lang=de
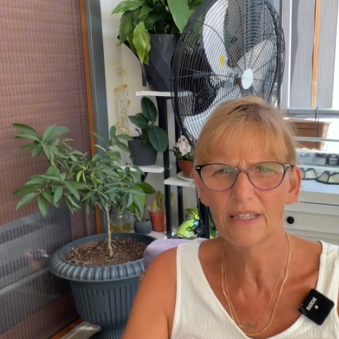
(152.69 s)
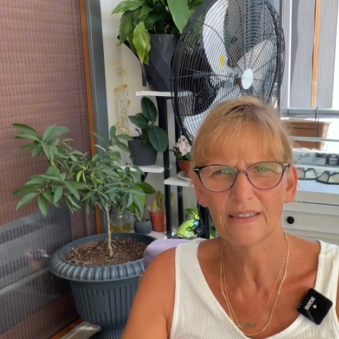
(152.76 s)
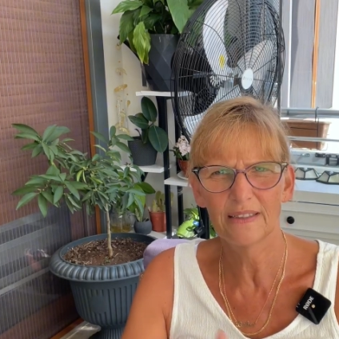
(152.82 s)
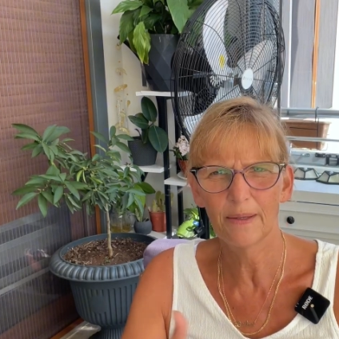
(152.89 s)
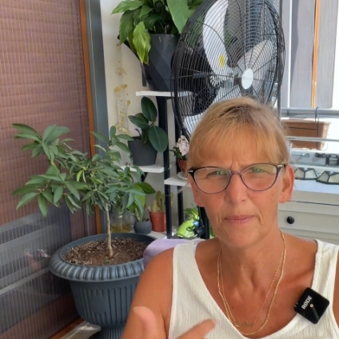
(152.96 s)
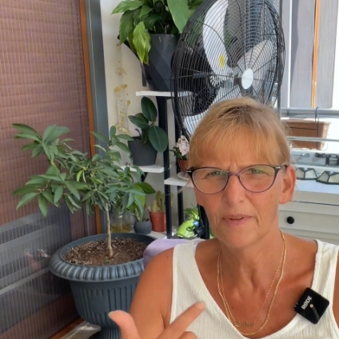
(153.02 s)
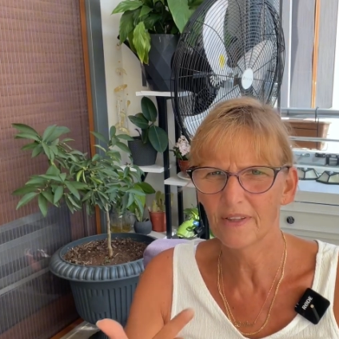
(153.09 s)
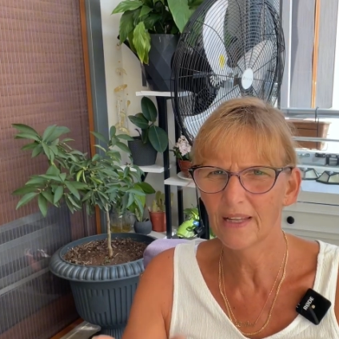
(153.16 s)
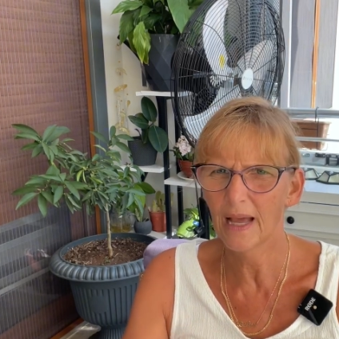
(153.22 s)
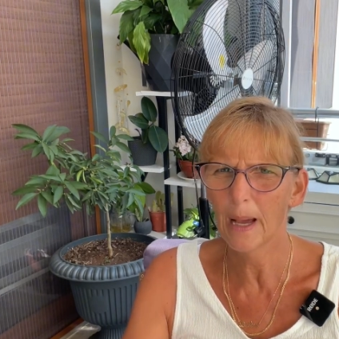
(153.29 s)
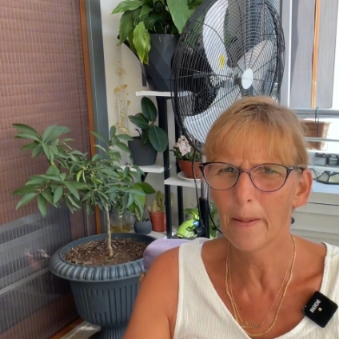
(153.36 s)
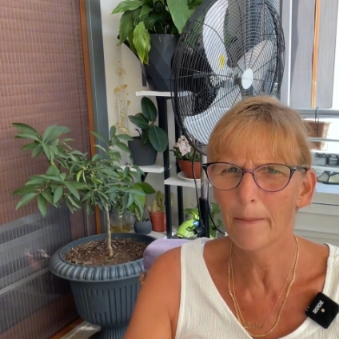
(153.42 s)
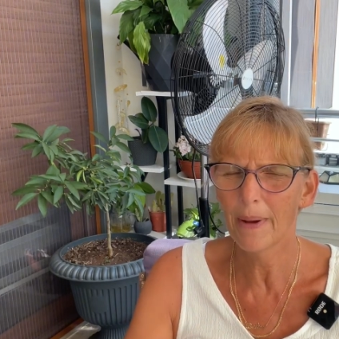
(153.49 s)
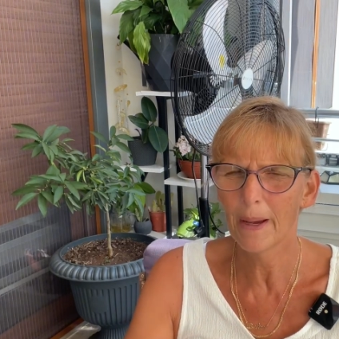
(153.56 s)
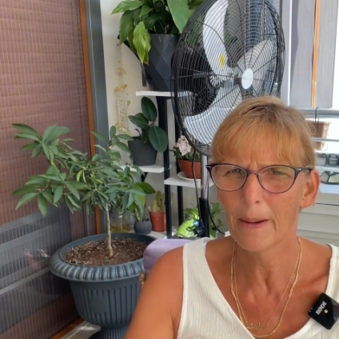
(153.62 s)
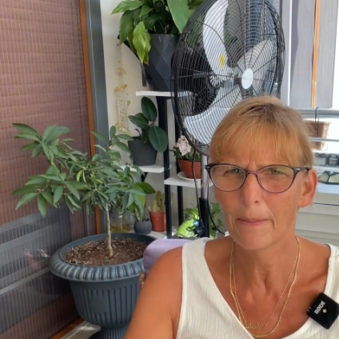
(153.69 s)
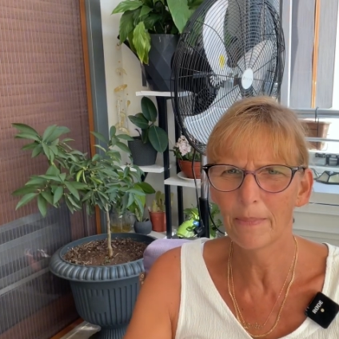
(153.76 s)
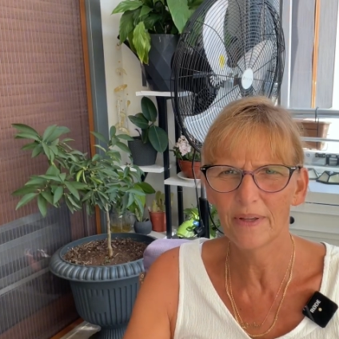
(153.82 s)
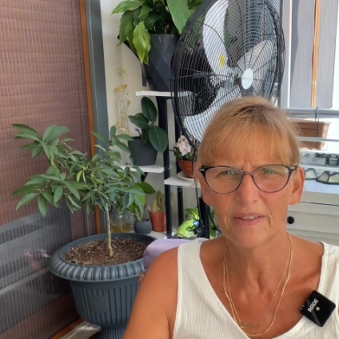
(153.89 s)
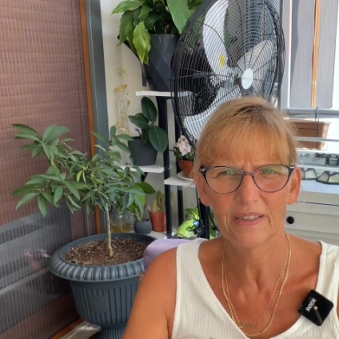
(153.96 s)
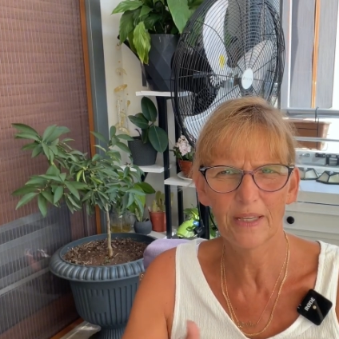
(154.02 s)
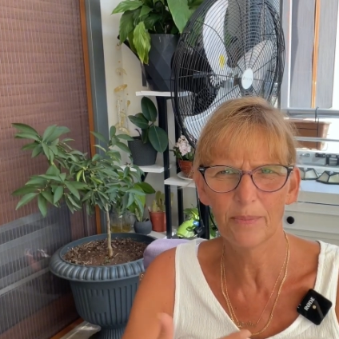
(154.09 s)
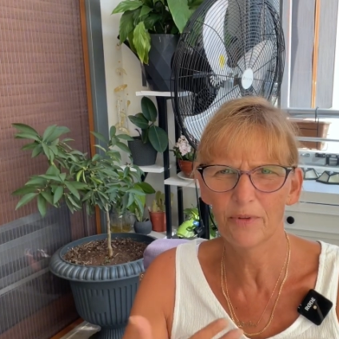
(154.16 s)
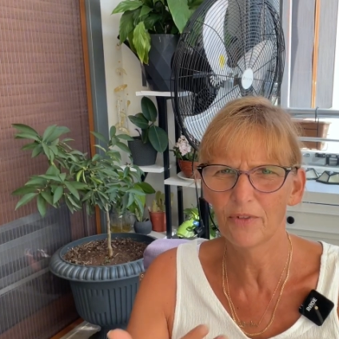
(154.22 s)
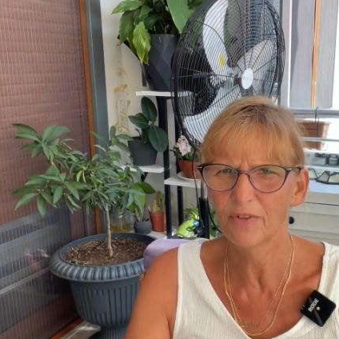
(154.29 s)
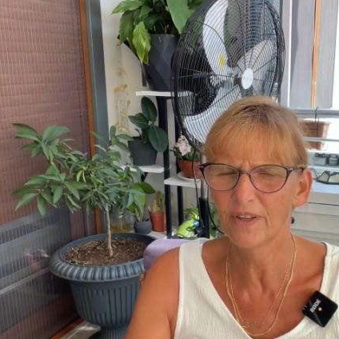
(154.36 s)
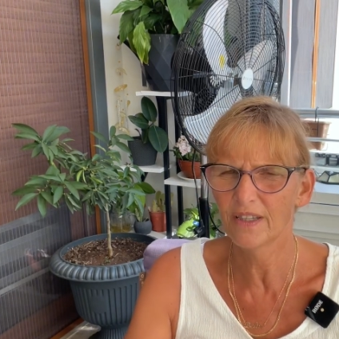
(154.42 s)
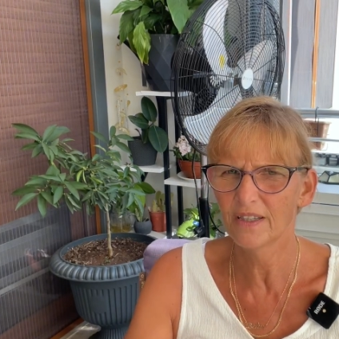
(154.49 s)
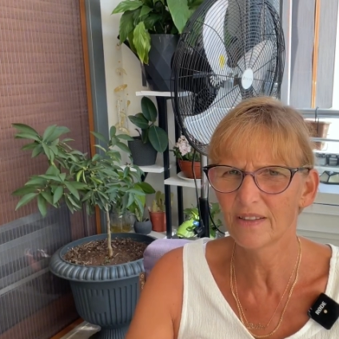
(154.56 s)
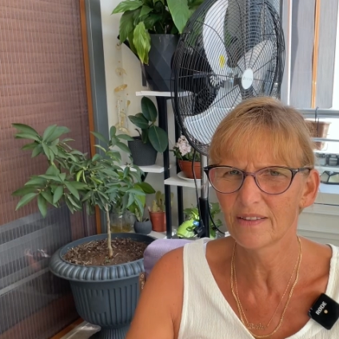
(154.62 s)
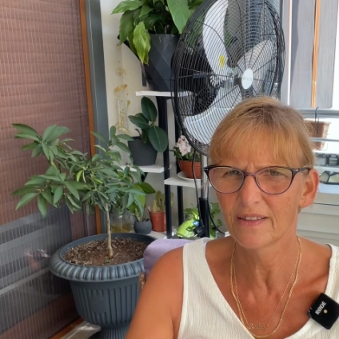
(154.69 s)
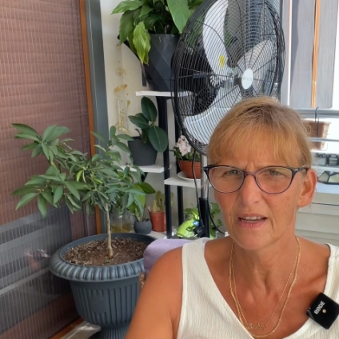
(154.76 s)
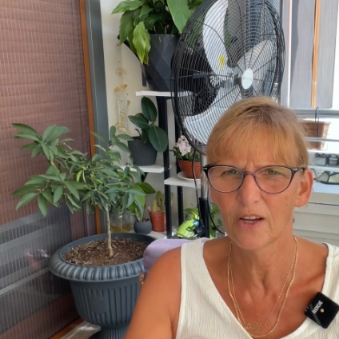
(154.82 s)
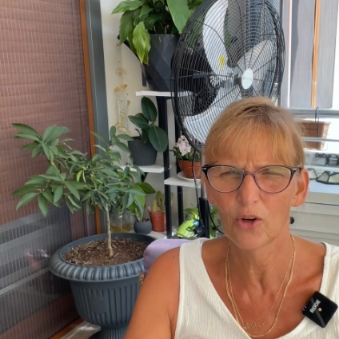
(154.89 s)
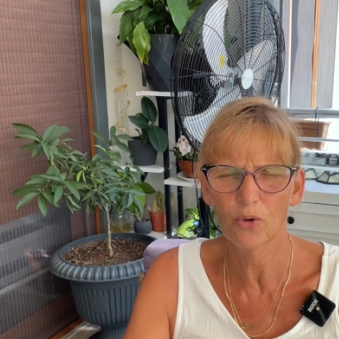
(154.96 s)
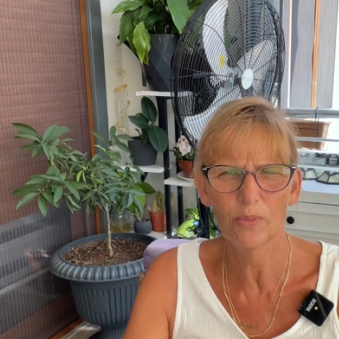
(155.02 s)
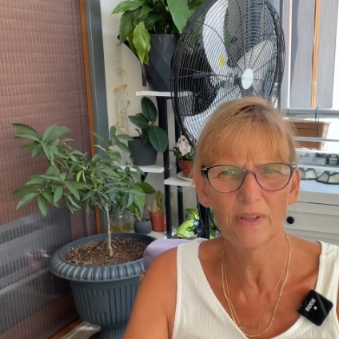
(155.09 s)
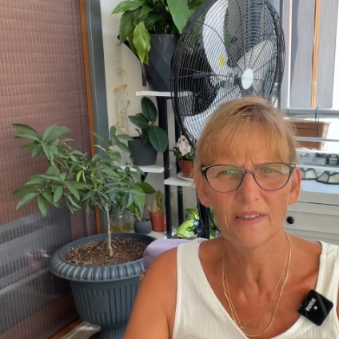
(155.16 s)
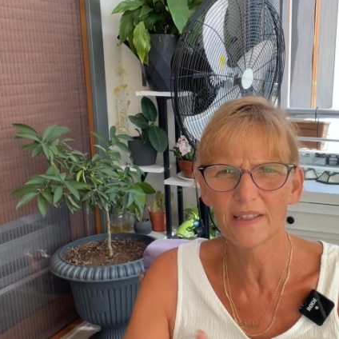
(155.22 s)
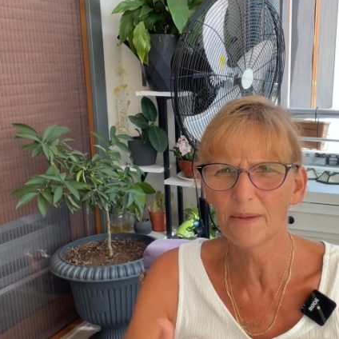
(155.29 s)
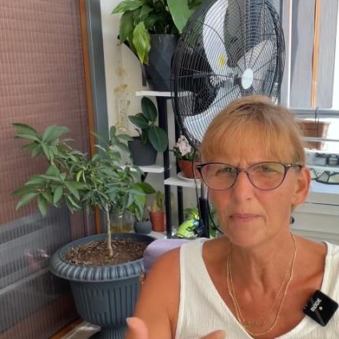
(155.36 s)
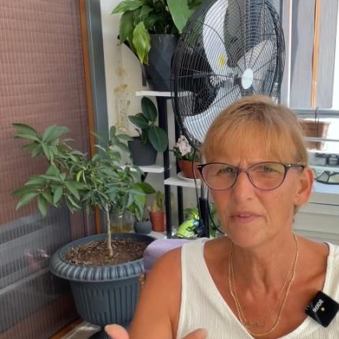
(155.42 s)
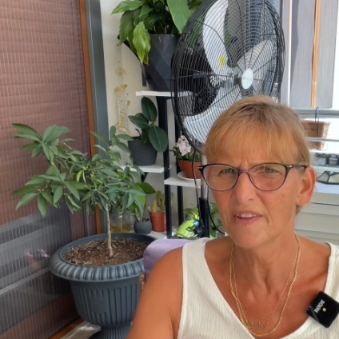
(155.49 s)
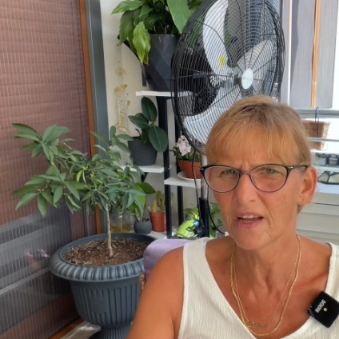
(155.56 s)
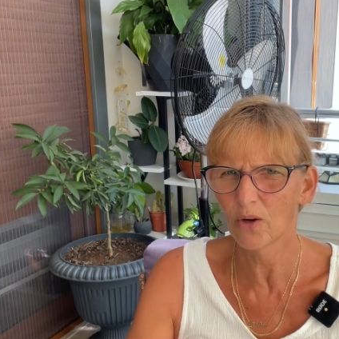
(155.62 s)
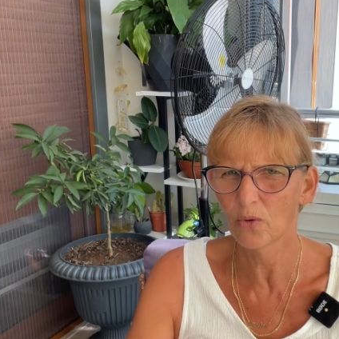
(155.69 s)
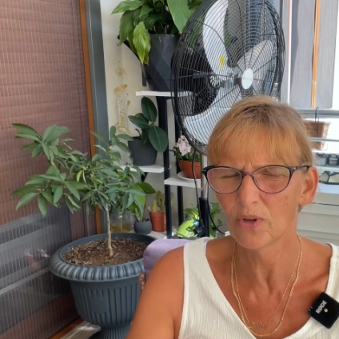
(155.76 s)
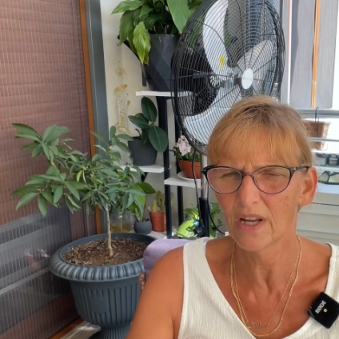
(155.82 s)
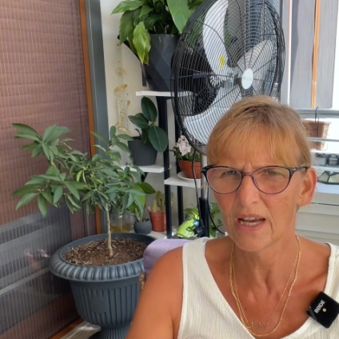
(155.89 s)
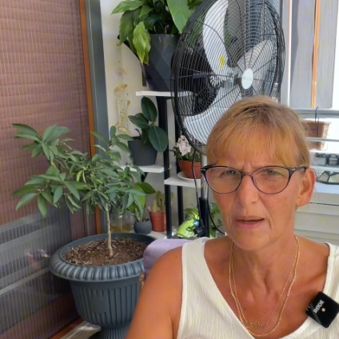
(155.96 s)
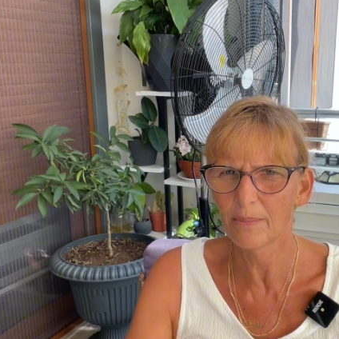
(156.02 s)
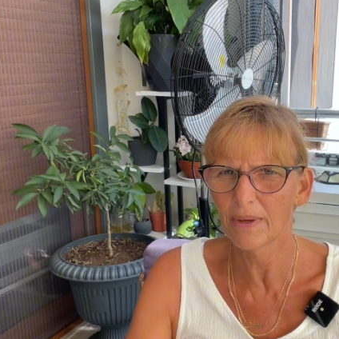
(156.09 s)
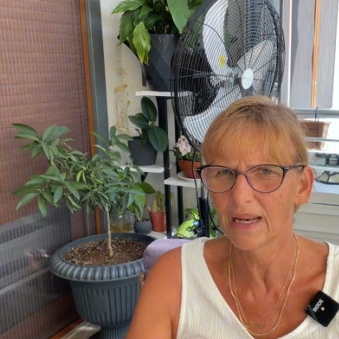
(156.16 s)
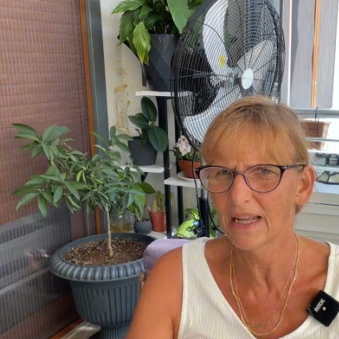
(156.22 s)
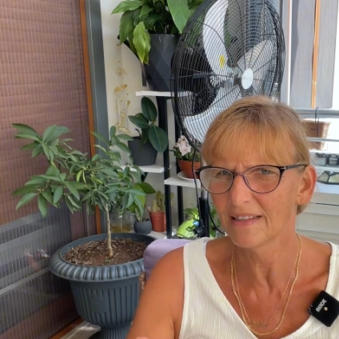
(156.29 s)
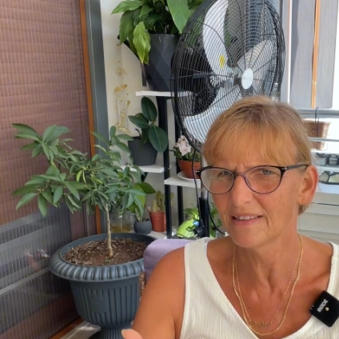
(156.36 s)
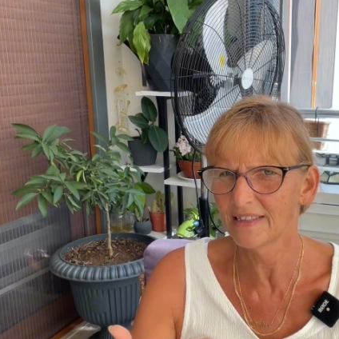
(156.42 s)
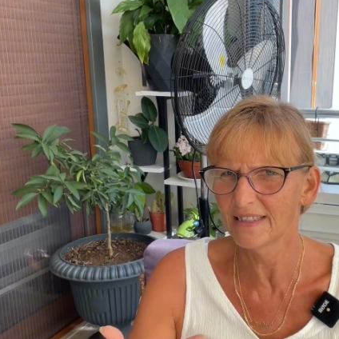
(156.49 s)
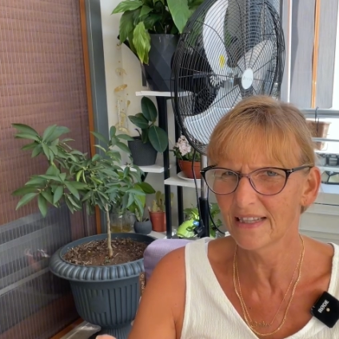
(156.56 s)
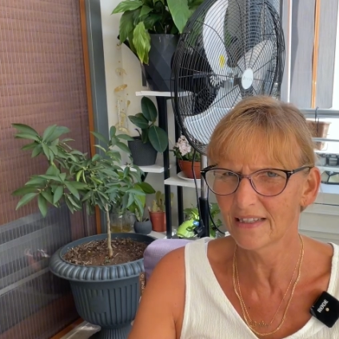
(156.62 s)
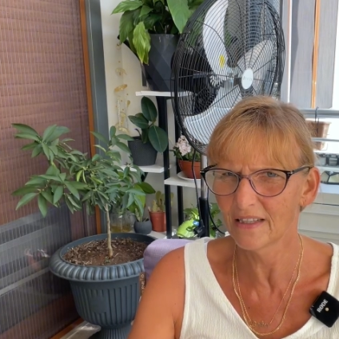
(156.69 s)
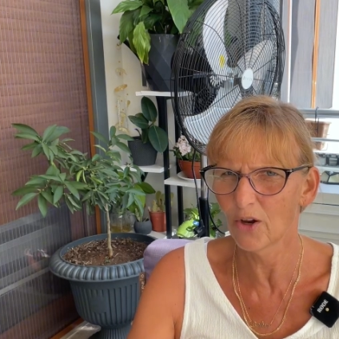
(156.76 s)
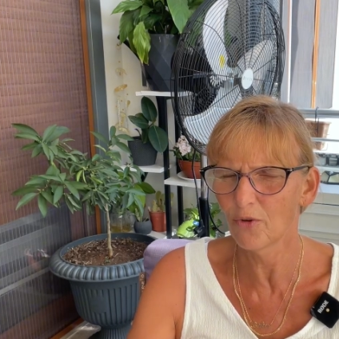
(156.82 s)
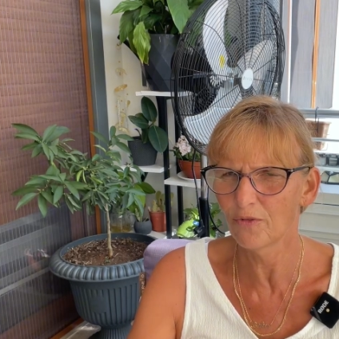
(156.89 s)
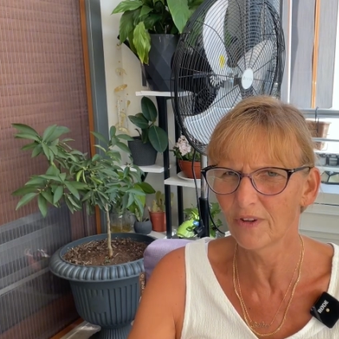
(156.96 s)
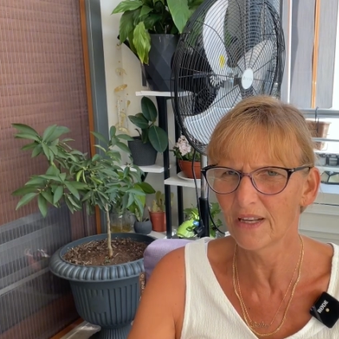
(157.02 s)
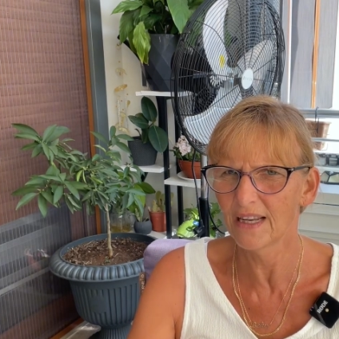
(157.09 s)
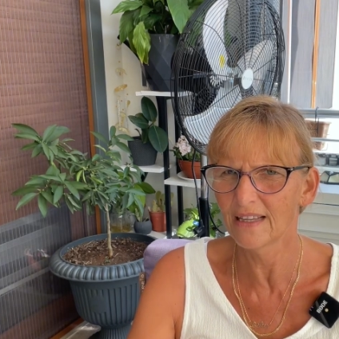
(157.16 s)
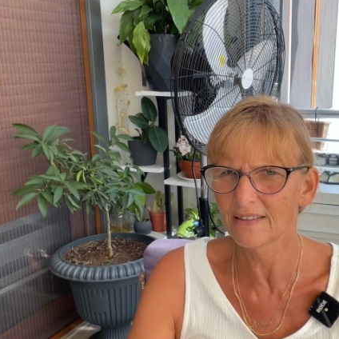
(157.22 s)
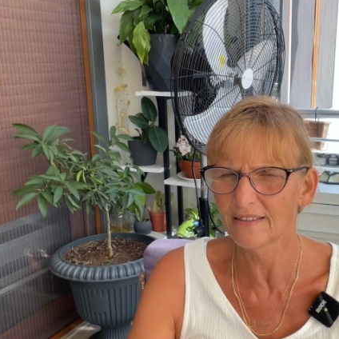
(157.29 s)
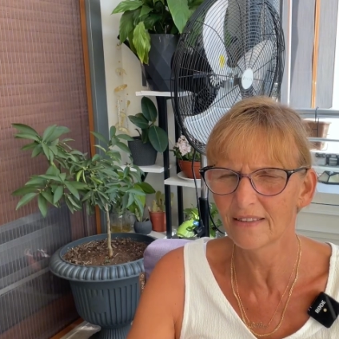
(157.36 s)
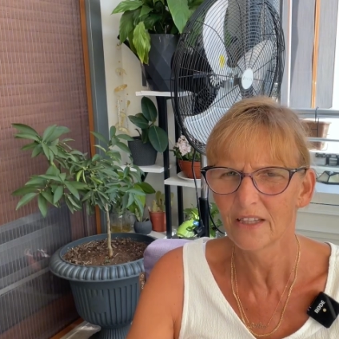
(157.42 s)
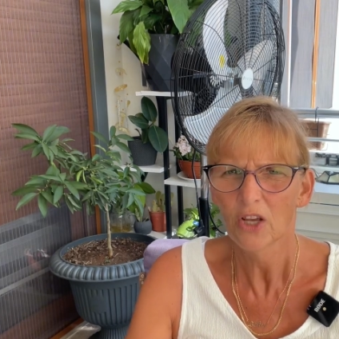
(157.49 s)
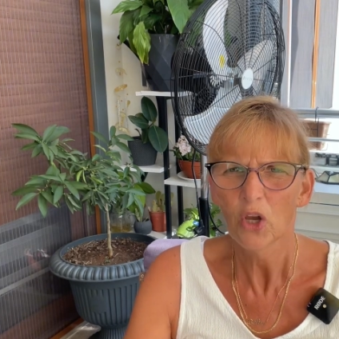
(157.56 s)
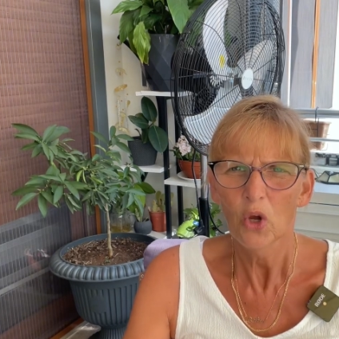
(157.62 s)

es gibt einen Hammam, es gibt Fitnessraum, es gibt Sauna. Man hat sich darauf verlassen.